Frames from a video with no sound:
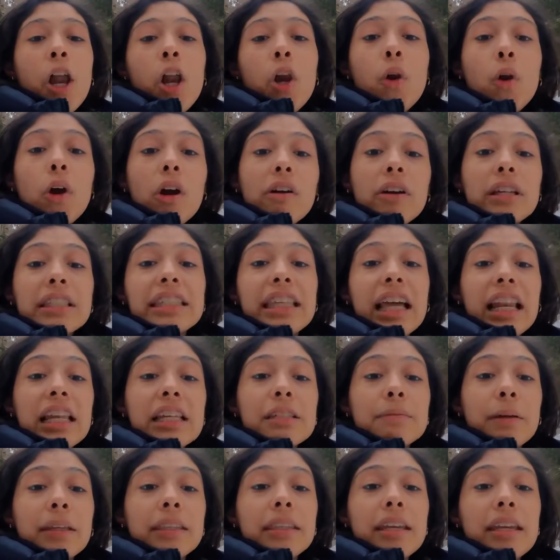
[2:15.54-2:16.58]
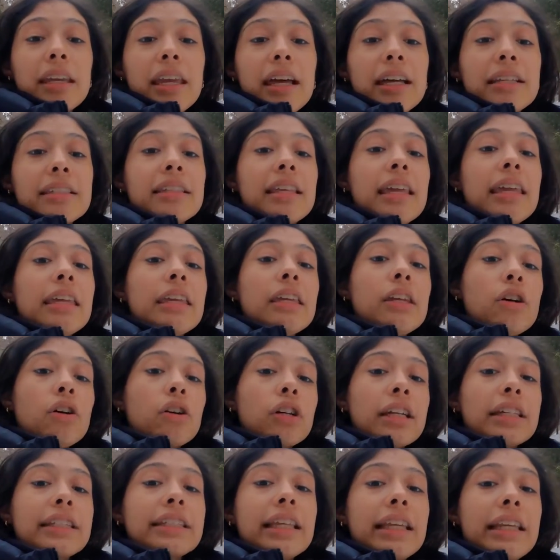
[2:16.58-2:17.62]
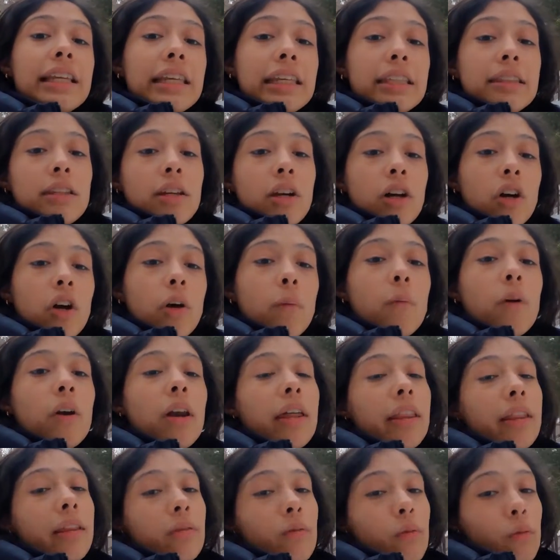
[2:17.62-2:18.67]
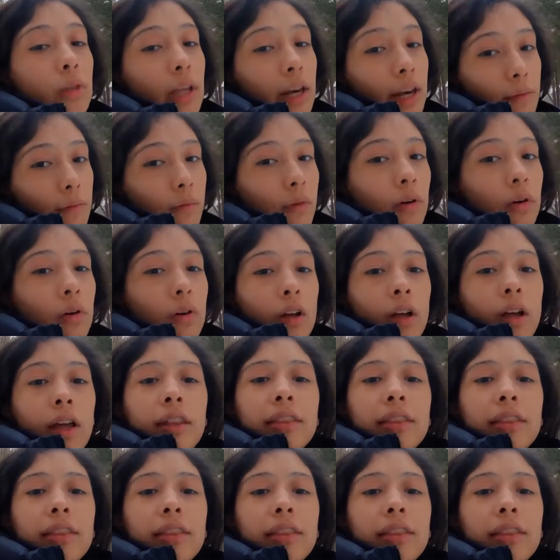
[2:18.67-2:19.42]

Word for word: Luego están las baterías de iones de litio como la de tu teléfono.